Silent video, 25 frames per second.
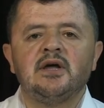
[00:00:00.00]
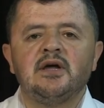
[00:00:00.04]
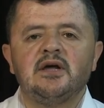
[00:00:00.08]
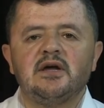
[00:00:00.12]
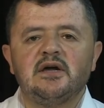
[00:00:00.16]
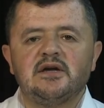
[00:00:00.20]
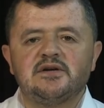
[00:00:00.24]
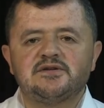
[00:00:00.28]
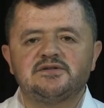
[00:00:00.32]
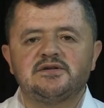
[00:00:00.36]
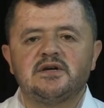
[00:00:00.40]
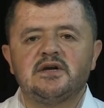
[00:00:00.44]

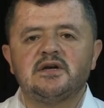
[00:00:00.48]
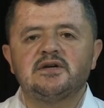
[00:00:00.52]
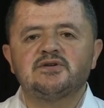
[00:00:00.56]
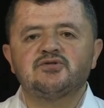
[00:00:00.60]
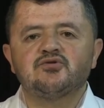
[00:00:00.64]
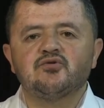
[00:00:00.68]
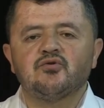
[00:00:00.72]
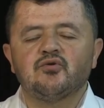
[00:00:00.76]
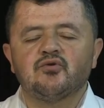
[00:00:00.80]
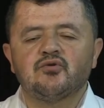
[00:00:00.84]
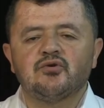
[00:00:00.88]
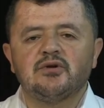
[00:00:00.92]
Hece
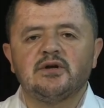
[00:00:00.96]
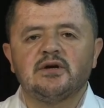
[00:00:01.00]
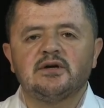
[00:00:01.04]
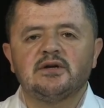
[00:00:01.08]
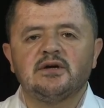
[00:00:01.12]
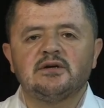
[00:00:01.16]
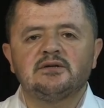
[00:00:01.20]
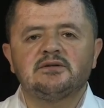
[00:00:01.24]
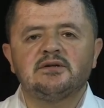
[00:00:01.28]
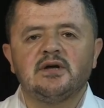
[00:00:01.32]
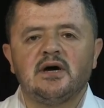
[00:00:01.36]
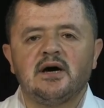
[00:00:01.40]
hece
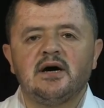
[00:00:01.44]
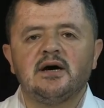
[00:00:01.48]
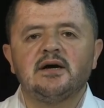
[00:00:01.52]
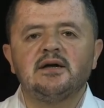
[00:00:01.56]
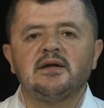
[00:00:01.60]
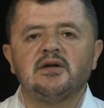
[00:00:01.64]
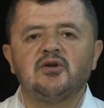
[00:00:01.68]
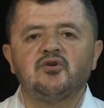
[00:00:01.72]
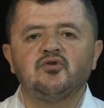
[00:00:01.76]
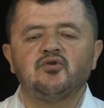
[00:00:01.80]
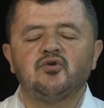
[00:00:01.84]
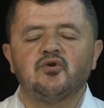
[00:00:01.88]
okuyarak daha
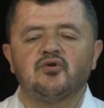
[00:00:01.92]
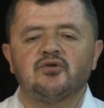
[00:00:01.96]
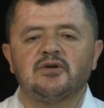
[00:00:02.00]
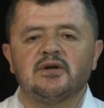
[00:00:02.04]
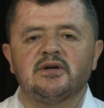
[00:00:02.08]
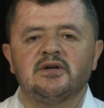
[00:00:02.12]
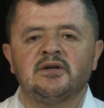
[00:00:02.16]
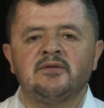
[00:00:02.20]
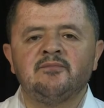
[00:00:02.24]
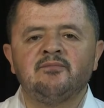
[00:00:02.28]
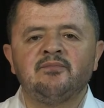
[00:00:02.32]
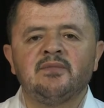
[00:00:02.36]
iyi
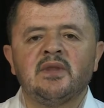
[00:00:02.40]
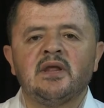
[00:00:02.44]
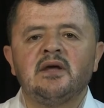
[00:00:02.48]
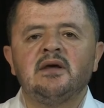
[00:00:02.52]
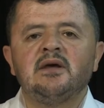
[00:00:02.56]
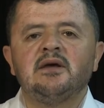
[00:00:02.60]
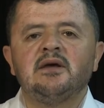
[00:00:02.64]
görelim.